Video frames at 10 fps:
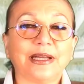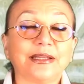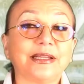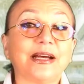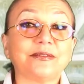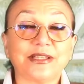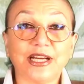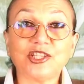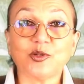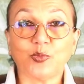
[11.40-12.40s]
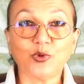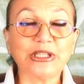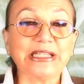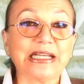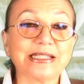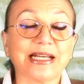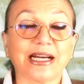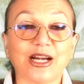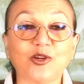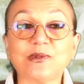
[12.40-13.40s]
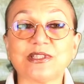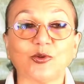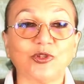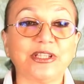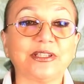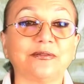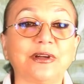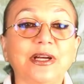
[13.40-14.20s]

На встрече Путина с королем саудитов